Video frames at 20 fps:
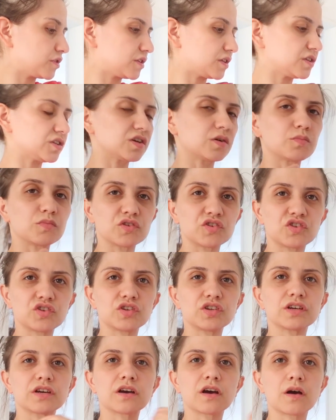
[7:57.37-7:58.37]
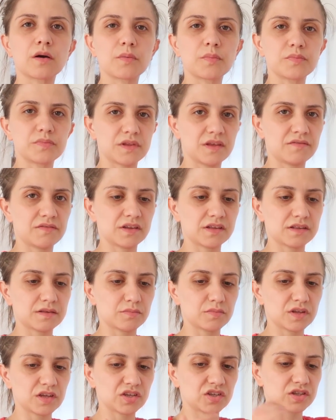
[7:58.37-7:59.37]
işte çamaşır yıka,
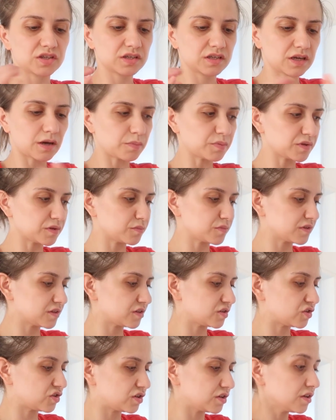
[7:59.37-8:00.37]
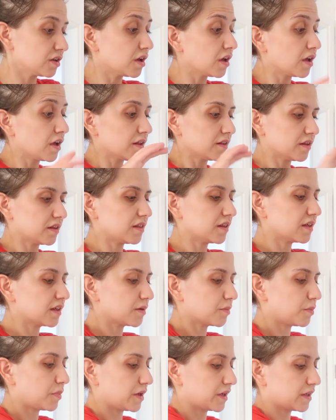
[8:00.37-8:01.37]
nevresim değiştir yaptığımız için dedik
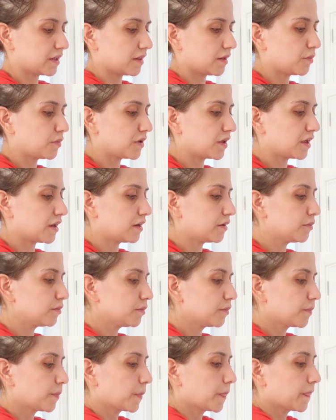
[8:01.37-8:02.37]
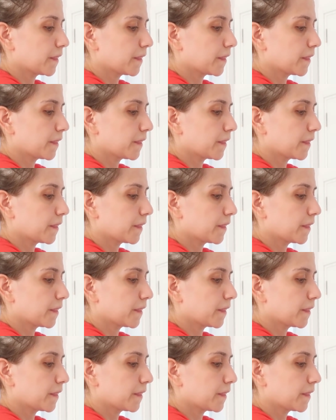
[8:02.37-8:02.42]
ki beklemeyelim.